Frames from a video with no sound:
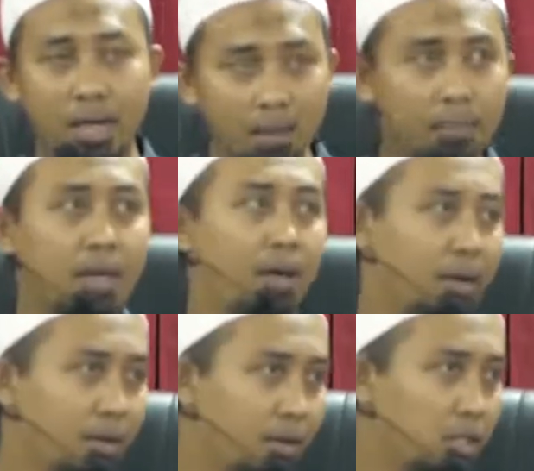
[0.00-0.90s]

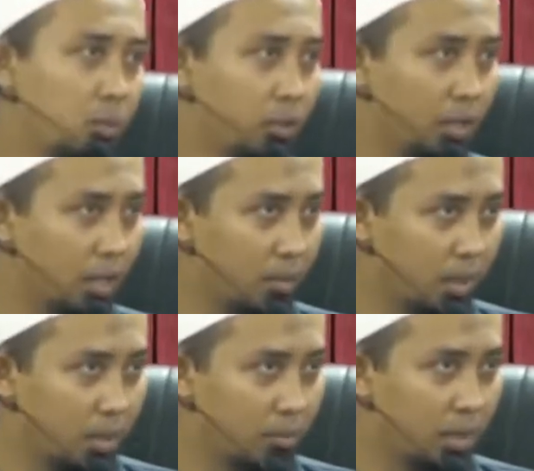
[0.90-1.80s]
dalamnya disebutkan
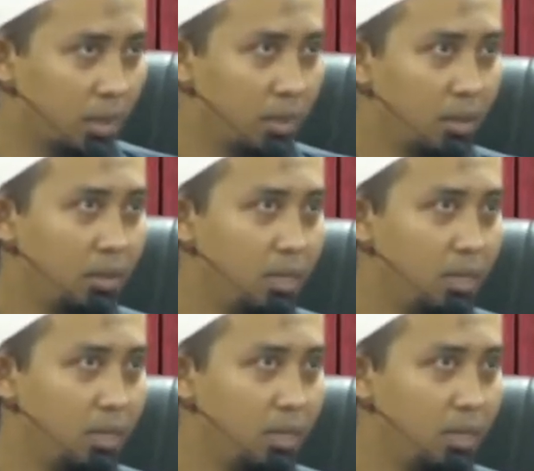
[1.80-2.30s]
nama Allah